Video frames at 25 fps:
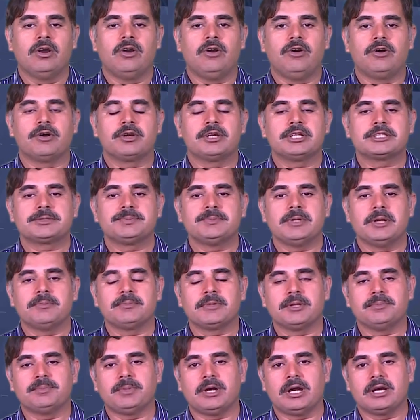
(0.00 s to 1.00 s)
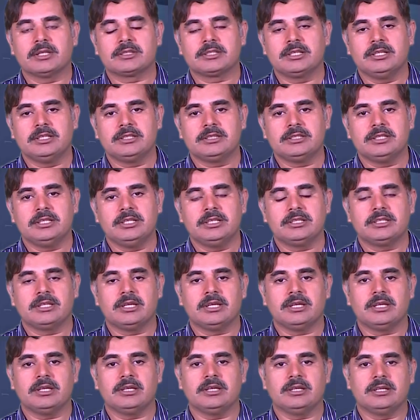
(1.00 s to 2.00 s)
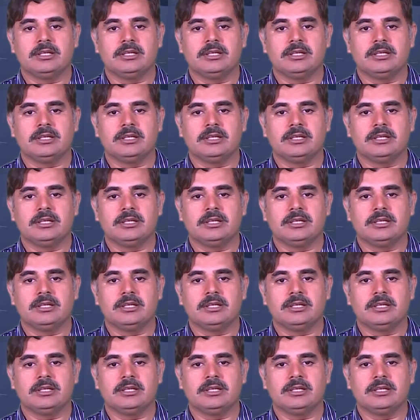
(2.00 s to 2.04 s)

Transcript: और इसमें हमने बात की थी कि